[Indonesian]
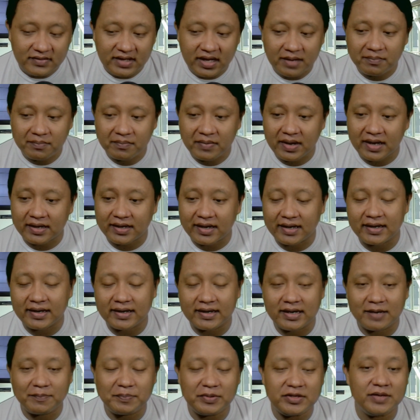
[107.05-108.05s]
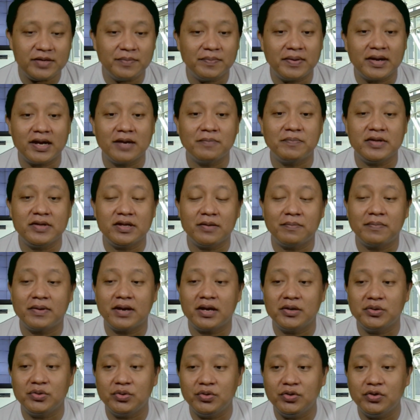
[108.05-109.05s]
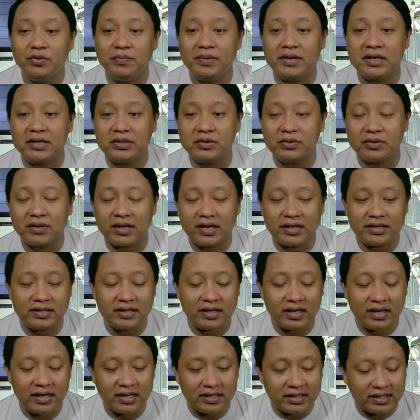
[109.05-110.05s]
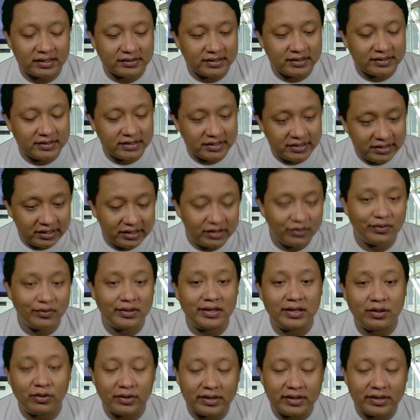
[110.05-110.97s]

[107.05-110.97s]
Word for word: bahkan ada penyebaran-penyebaran dulu begitu kan ya katanya dari wali,